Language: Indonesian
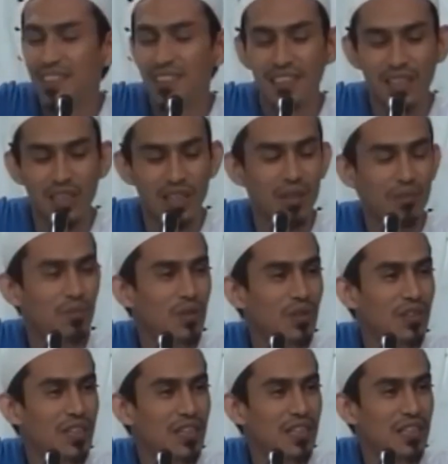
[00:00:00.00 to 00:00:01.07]
tapi
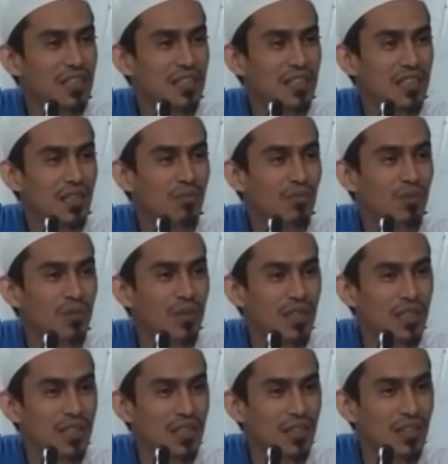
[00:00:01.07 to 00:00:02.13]
orang yang tidak
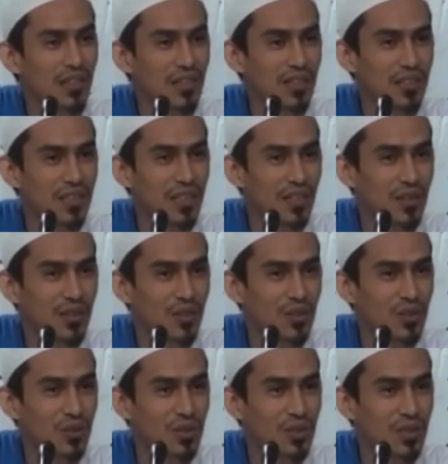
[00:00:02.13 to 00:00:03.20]
memiliki Allah dan
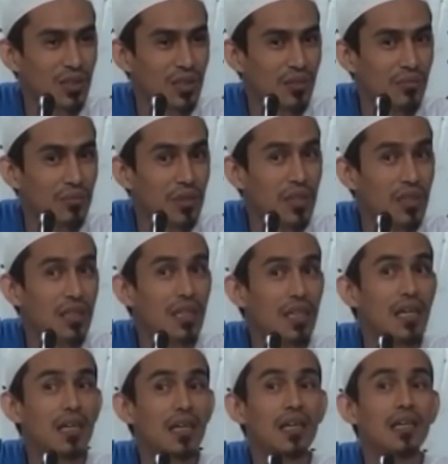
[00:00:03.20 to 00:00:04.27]
Rasulnya
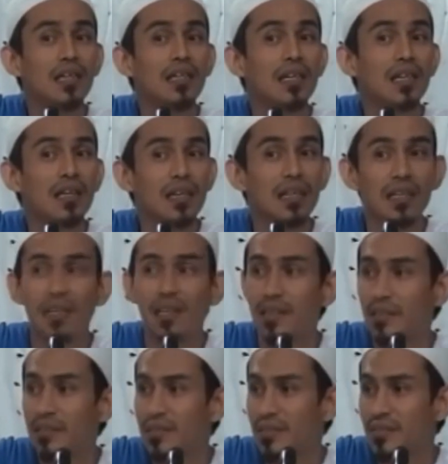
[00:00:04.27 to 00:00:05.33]
biar kaya raya
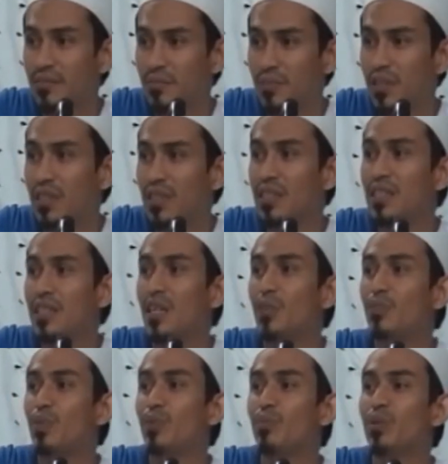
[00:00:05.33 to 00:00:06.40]

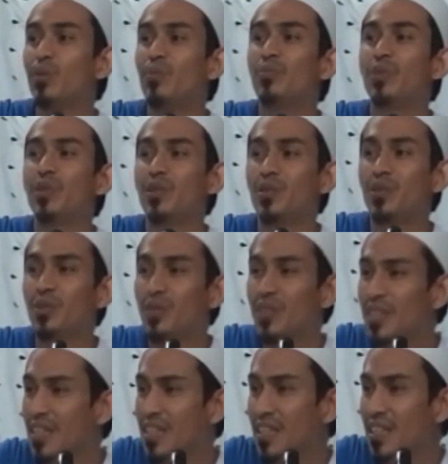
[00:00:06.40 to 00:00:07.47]
biar pemimpin
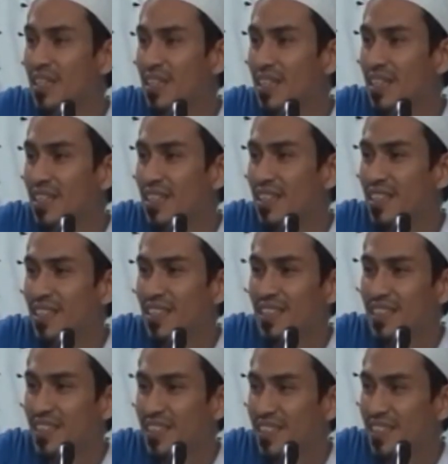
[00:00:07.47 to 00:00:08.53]
dunia
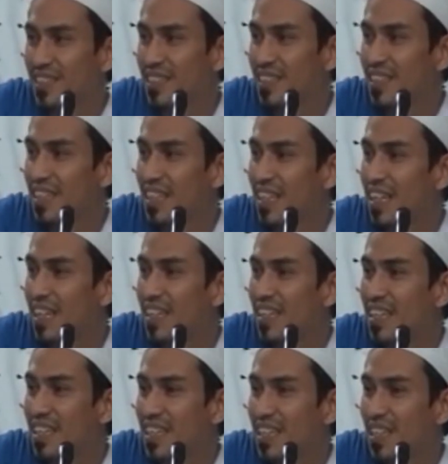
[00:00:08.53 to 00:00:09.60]
tidak
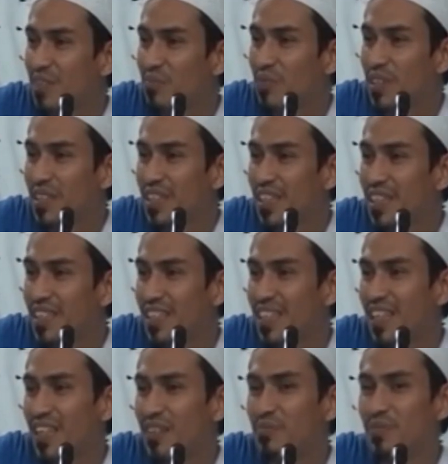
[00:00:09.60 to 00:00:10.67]
ada kenikmatan di
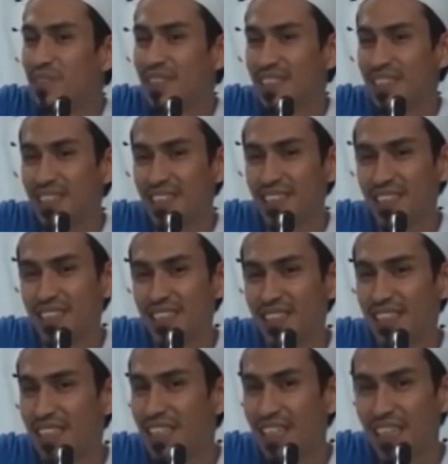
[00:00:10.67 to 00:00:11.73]
dalamnya
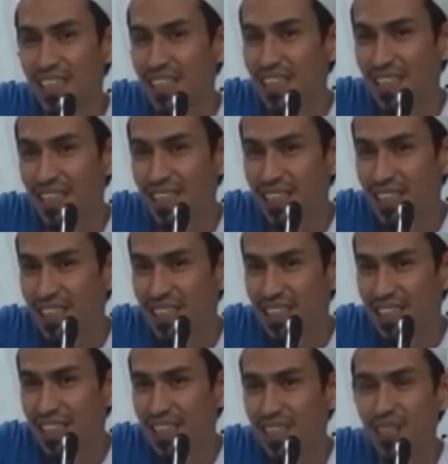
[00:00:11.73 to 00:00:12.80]
tidak ada
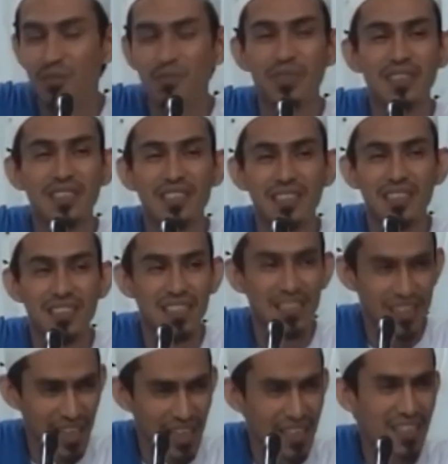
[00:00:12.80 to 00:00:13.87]
kenikmatan
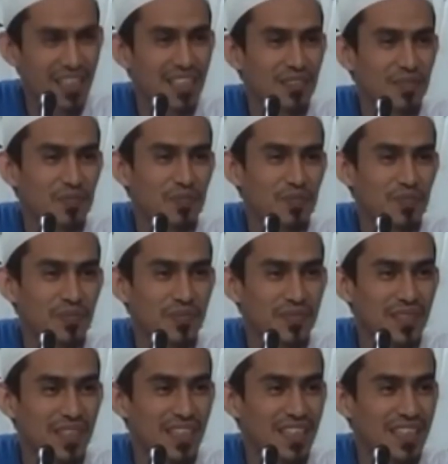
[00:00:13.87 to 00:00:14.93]
tanya
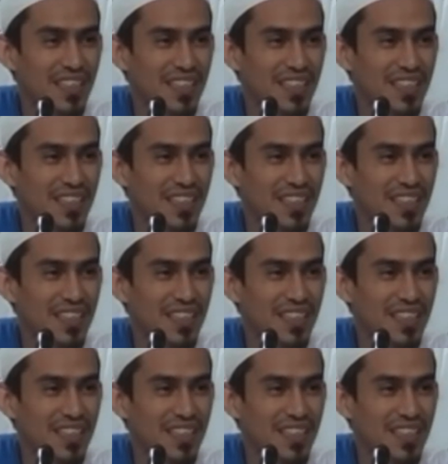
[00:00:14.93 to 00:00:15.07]
ya